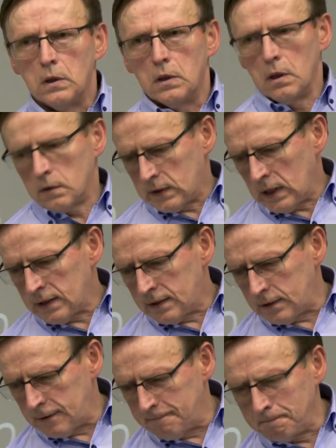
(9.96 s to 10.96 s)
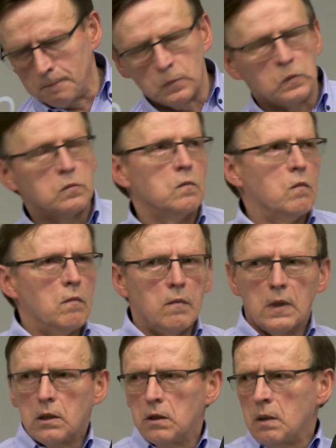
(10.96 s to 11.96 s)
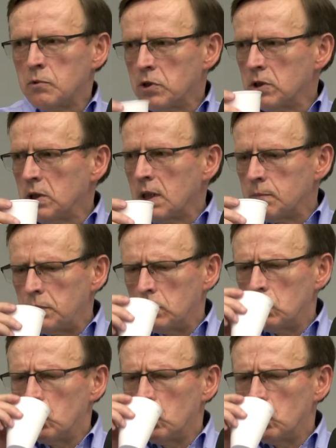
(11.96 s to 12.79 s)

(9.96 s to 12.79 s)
O sesji. To ja muszę się napić.